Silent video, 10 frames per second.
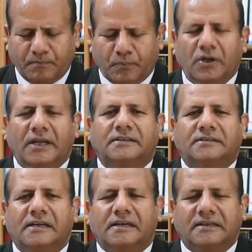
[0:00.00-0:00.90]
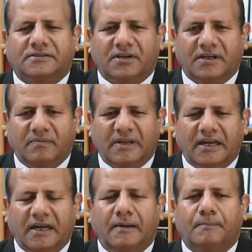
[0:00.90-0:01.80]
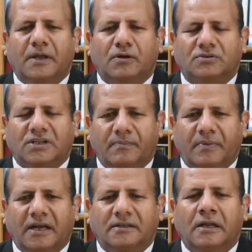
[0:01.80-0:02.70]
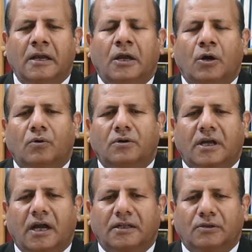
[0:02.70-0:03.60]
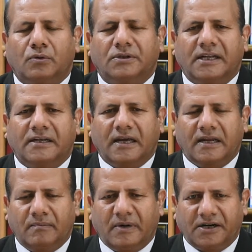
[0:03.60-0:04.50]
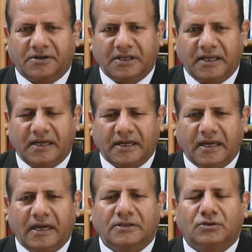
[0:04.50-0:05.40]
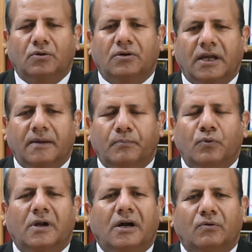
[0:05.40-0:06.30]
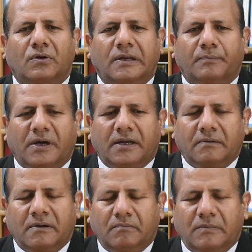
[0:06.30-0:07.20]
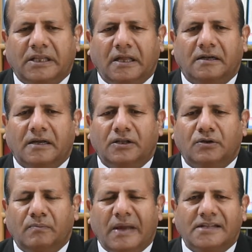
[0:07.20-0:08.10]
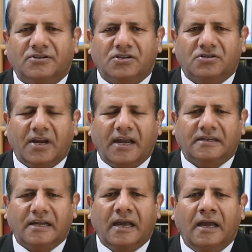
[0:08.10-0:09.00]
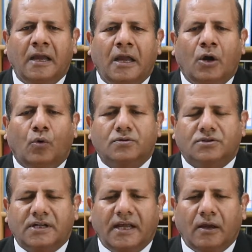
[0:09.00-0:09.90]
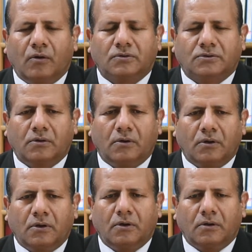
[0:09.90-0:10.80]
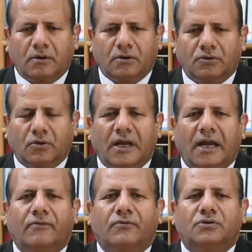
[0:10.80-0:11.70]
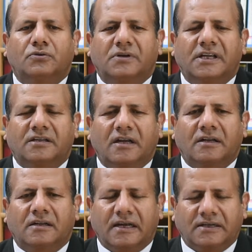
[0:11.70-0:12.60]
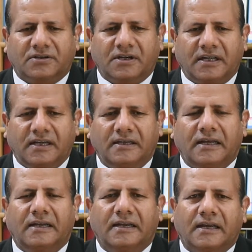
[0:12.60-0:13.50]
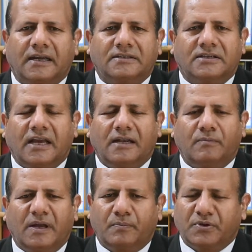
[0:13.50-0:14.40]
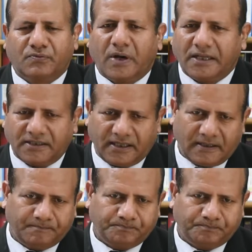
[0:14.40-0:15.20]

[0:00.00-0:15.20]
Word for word: पुलिस की कस्टडी में रहे फिर उसके बाद उनका दो दिन का रिमांड दिया गया जो कि पूरा होने पर का जो मैजिस्ट्रेट है उसने उसको जो है वो जुडिशल कस्टडी यानी कि जेल में भिजवा दिया